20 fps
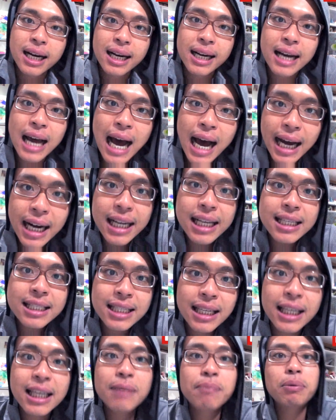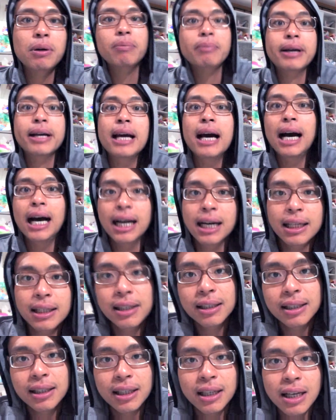dari segi perbedaan,
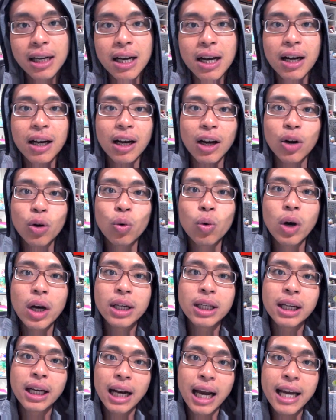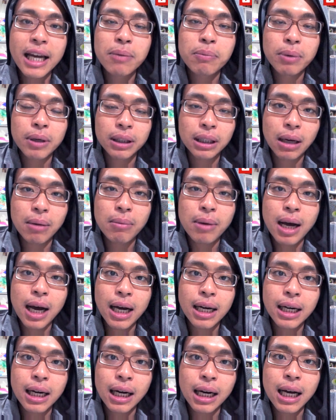kalau gue nilai yang pertama
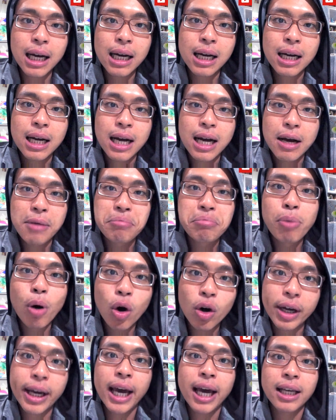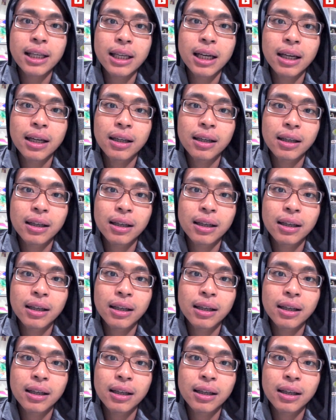adalah bokehnya.